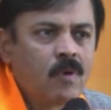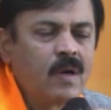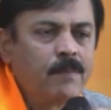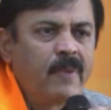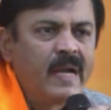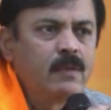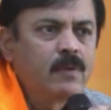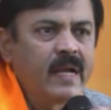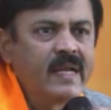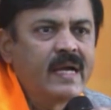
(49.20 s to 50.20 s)
ఒక
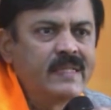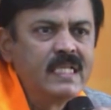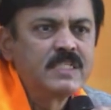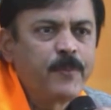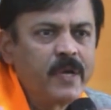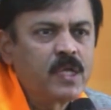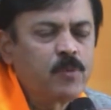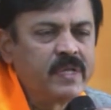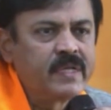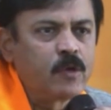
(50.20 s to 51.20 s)
మైలురాయిగా
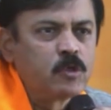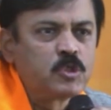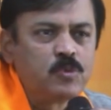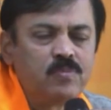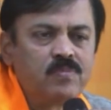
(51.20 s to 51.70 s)
నిలిచిపోయేటువంటి రోజు